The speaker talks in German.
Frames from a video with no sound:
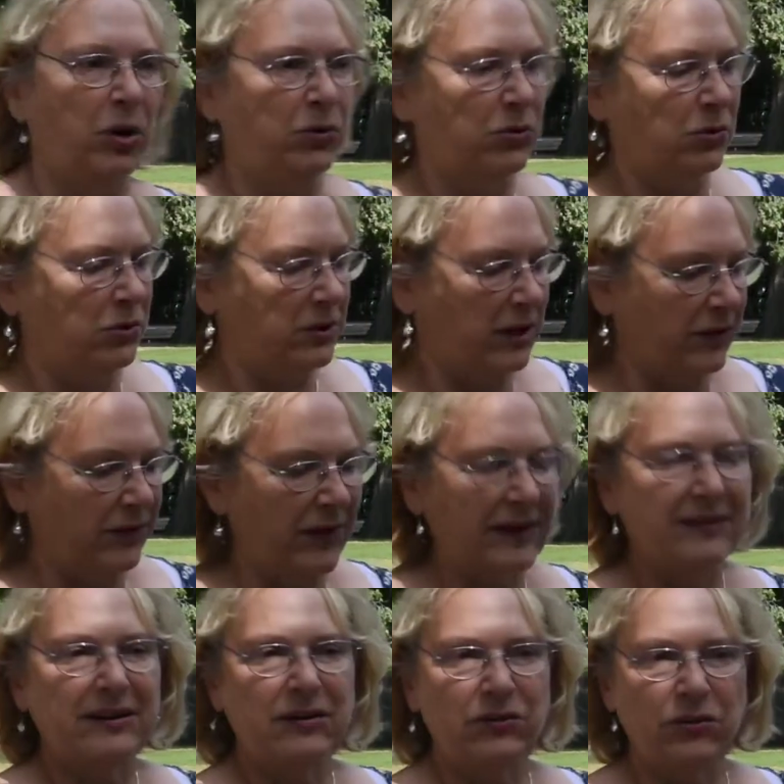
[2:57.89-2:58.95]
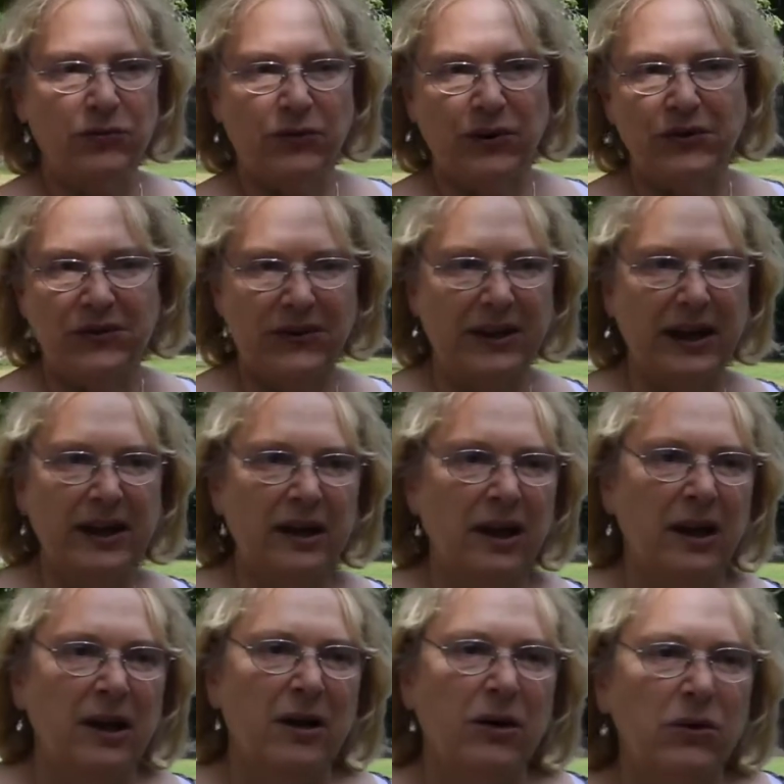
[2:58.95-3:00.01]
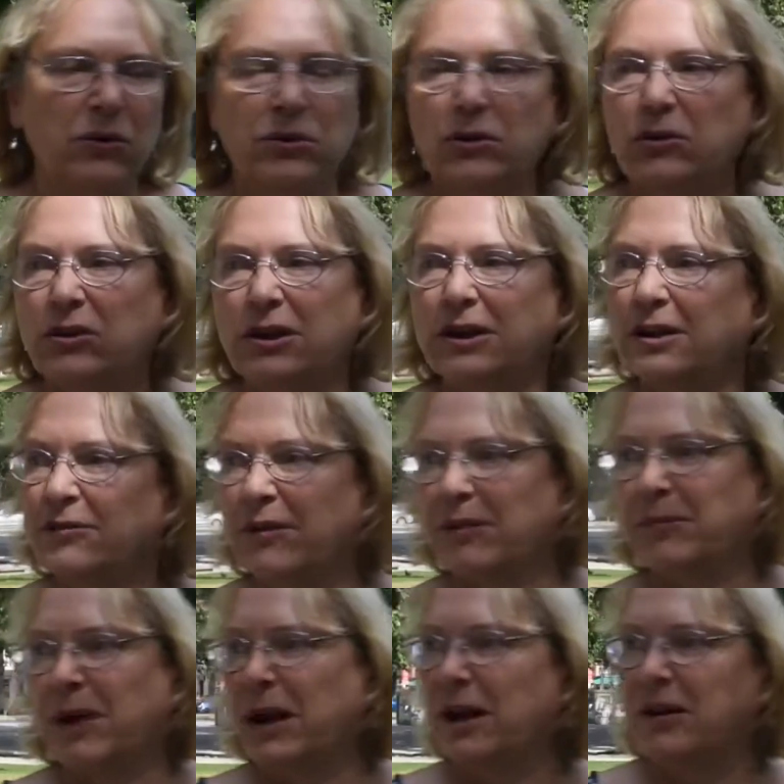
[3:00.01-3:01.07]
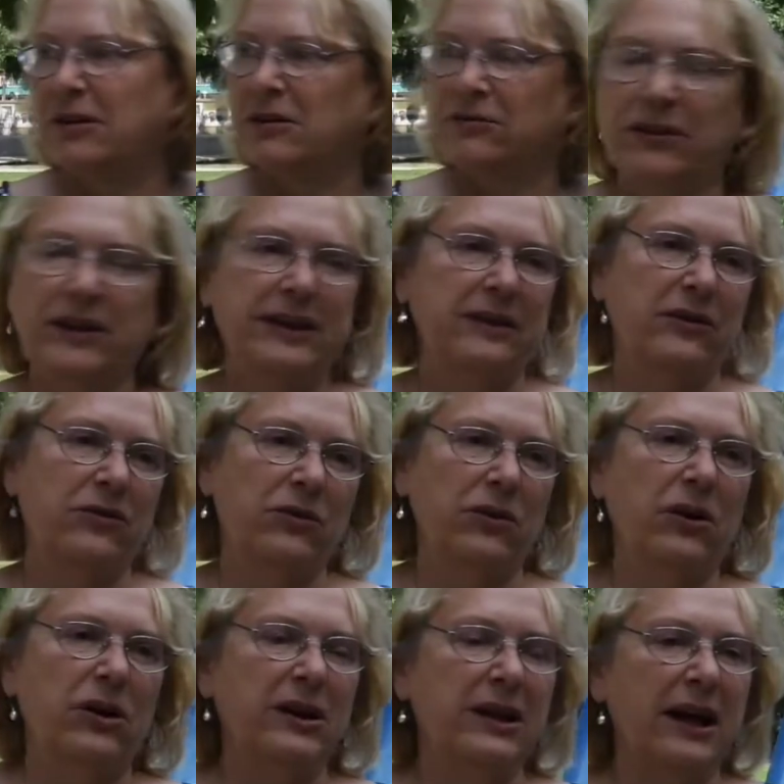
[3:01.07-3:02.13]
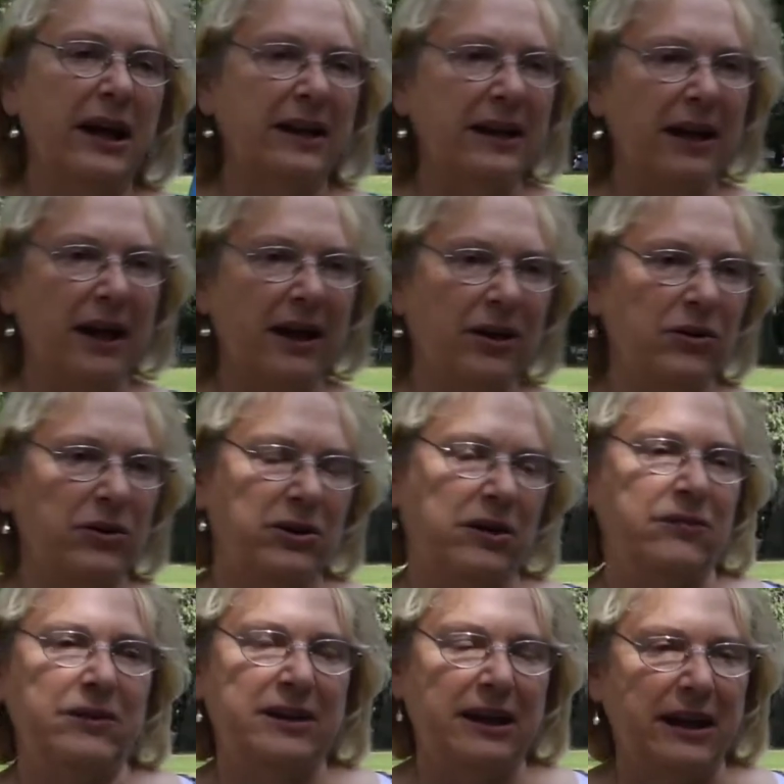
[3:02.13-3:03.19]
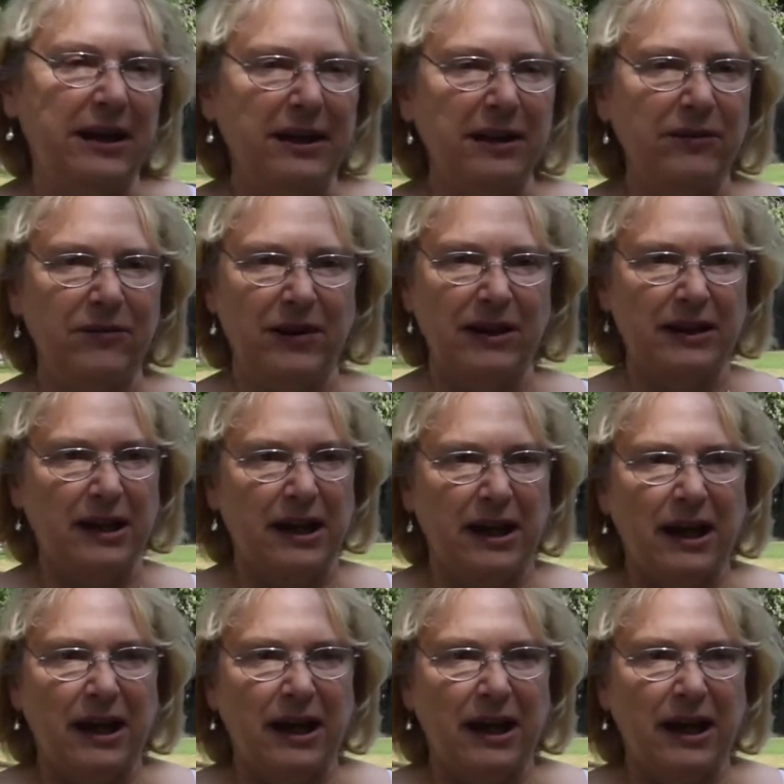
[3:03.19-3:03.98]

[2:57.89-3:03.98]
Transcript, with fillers: So, und das wächst dann so vor sich hin und irgendwann mal fliegt es nur noch in die Anlage oder wird dahin geweht.